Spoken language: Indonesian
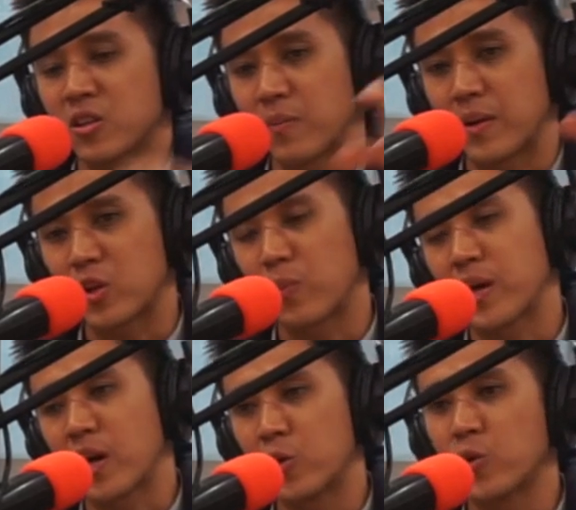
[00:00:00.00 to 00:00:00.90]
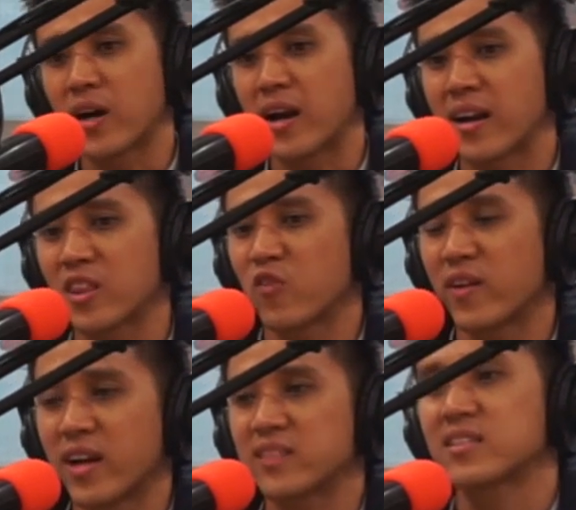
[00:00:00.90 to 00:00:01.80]
tempat kopi aku karena
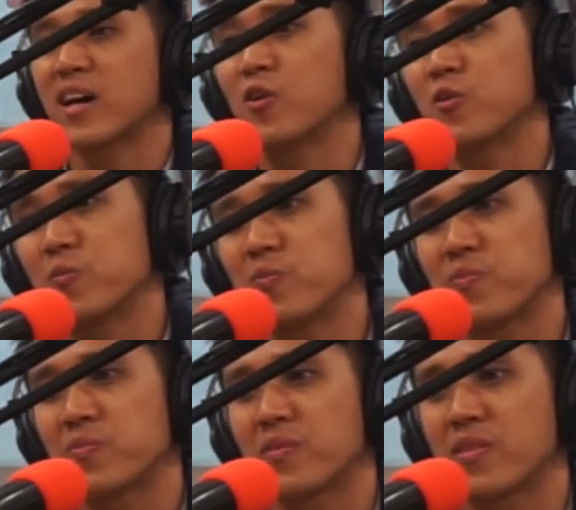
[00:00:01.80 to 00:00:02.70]
Tovan yang ngasih tahu yeah, yeah.